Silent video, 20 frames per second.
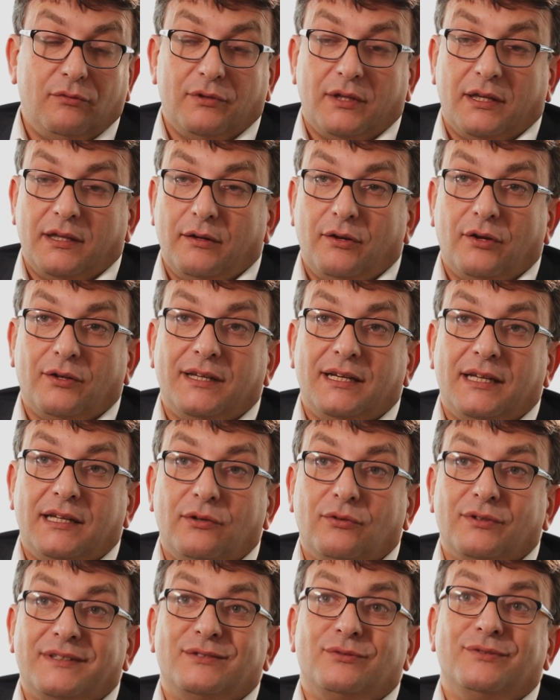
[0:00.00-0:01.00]
On a d'ailleurs des
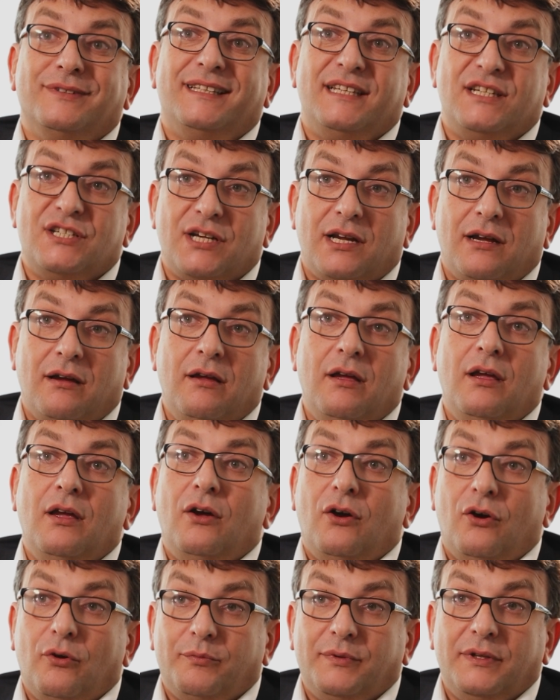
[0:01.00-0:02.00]
clients qui sont déjà
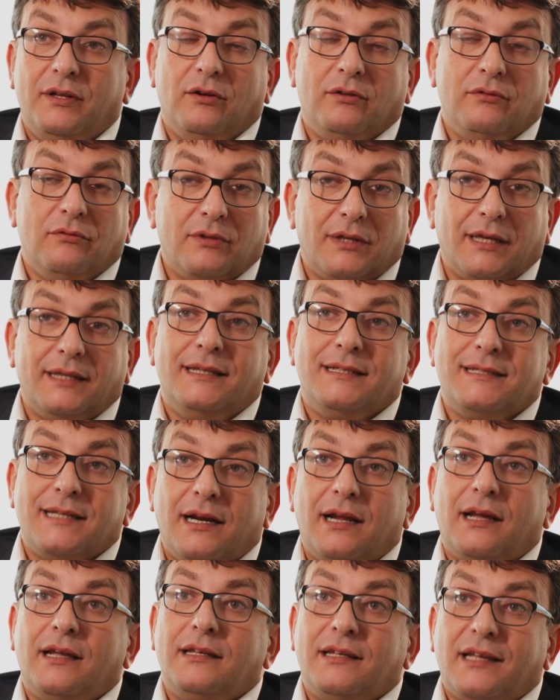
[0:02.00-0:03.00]
en pilote, donc il y a des
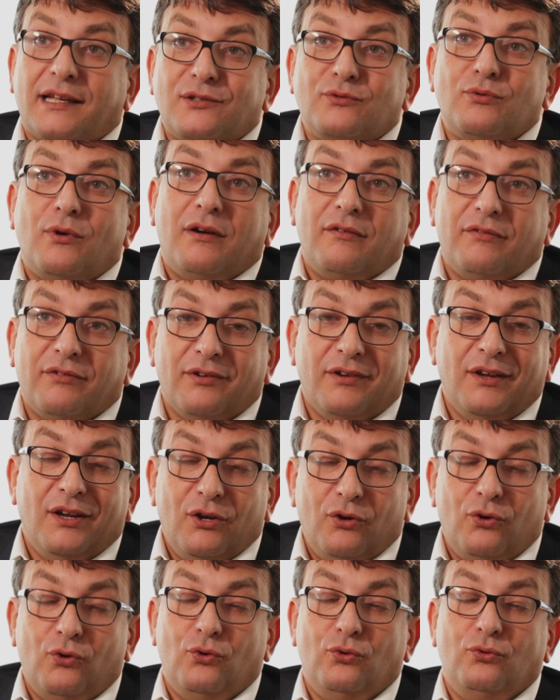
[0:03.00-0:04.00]
salariés qui reçoivent
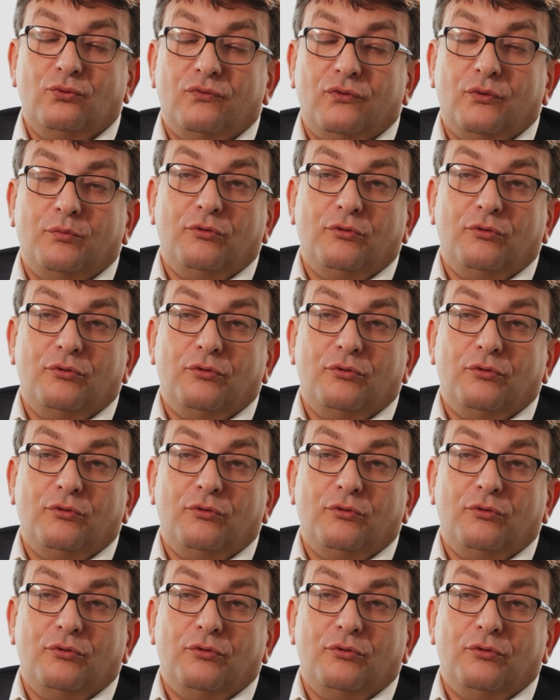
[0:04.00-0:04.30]
le nouveau